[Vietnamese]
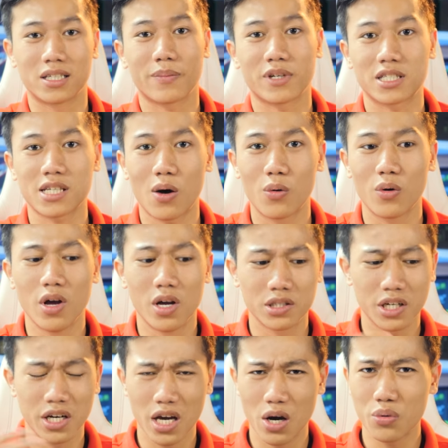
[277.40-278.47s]
ra mặt sau
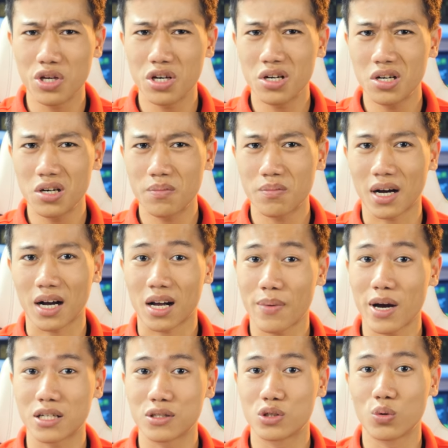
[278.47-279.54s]
chứ nếu như mà các
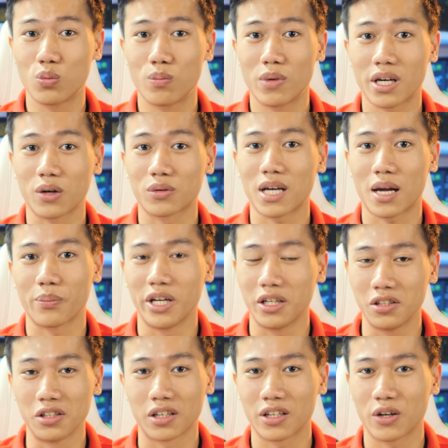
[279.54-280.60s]
bạn dùng mà kiểu tản bình
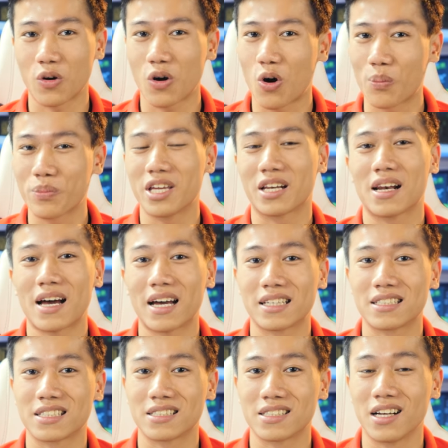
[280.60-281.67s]
thường thì nó om nhiệt lại
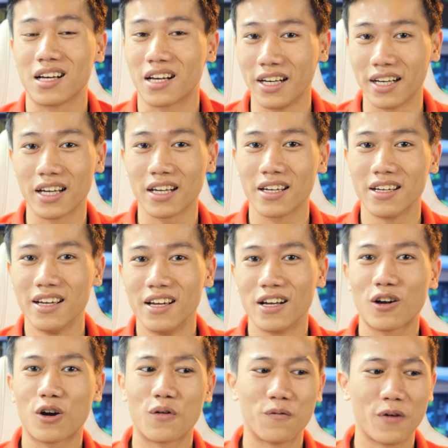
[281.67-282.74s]
sẽ rất là kinh đấy
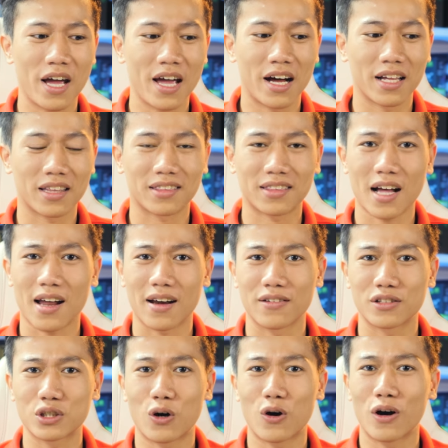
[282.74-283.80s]
còn về à, tản
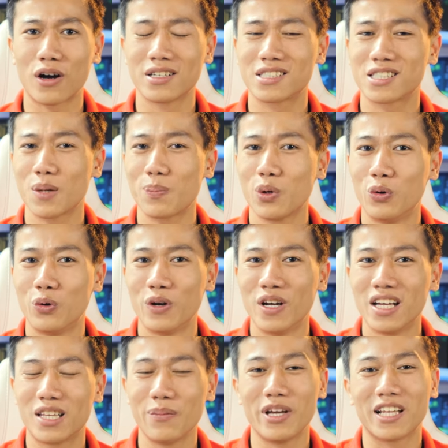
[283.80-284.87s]
cho CPU
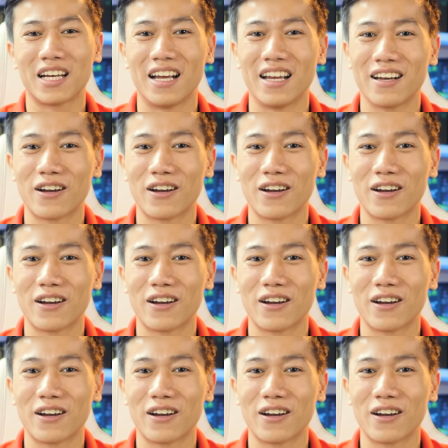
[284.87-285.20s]
thì mình thấy